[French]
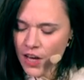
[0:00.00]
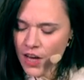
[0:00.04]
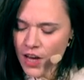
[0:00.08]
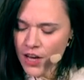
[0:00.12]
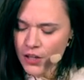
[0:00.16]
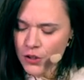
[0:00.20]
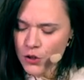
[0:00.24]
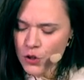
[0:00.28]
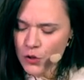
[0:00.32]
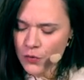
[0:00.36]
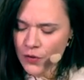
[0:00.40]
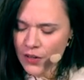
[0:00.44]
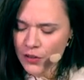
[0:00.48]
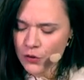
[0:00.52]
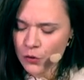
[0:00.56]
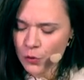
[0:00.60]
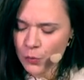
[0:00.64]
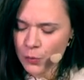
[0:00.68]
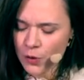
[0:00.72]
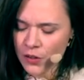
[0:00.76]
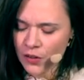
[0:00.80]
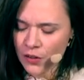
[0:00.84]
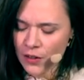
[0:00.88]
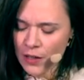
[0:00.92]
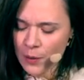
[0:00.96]
Et tu vas
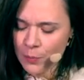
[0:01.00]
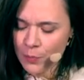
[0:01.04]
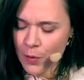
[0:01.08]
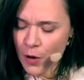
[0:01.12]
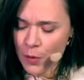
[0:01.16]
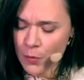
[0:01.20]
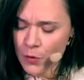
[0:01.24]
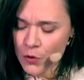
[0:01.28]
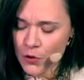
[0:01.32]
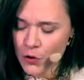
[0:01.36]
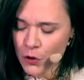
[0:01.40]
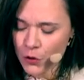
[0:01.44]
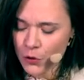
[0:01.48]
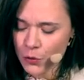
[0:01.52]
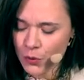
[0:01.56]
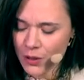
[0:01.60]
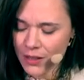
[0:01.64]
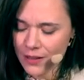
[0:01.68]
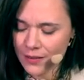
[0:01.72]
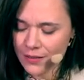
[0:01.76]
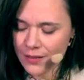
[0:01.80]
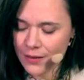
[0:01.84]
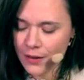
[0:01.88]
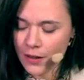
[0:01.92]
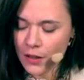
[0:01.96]
tomber dans les pommes
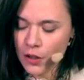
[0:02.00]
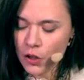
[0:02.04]
aujourd'hui